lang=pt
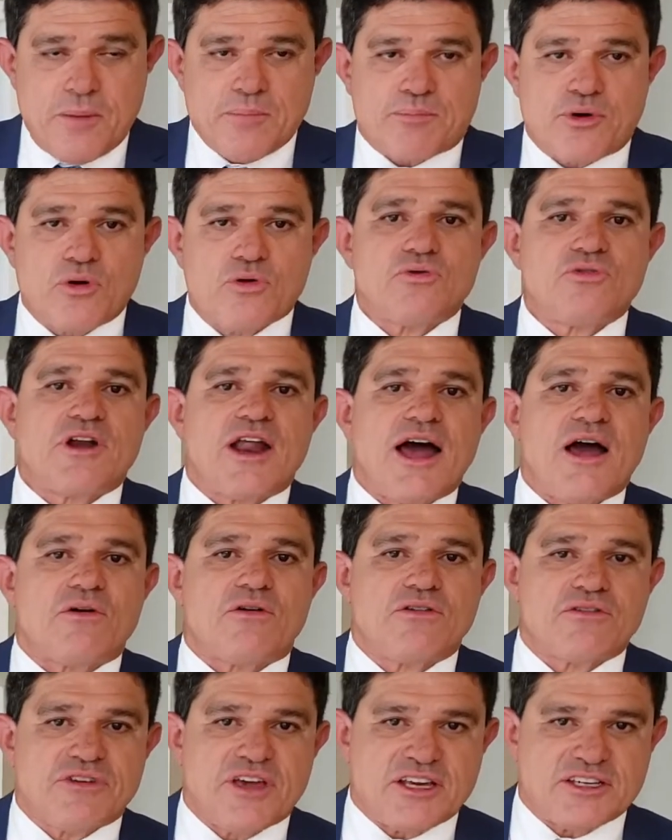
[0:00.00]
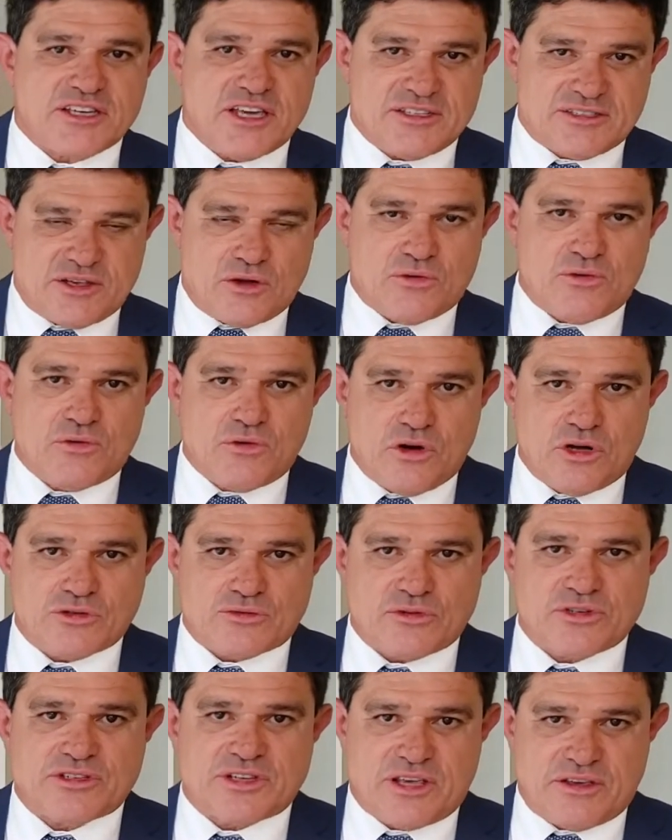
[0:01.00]
procurar convergência com
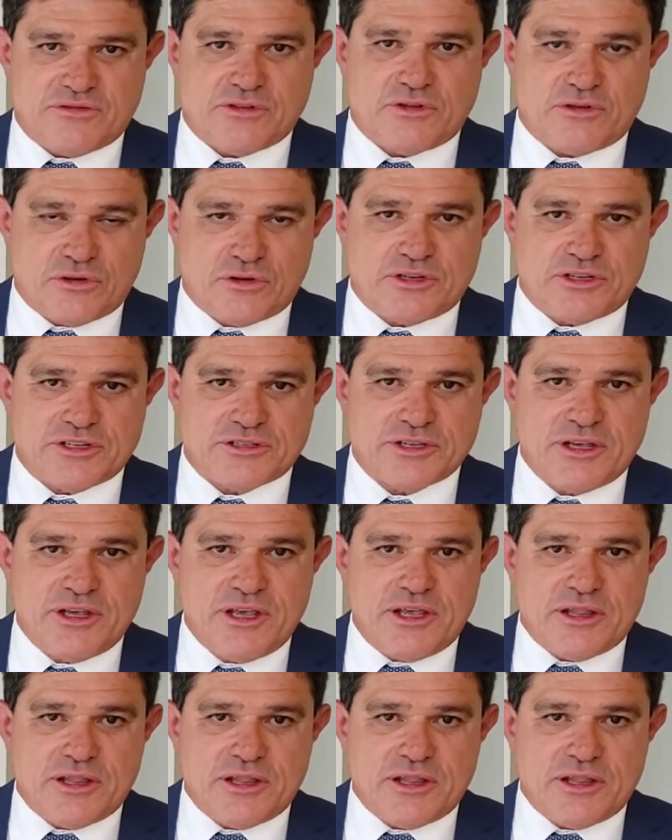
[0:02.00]
outros servidores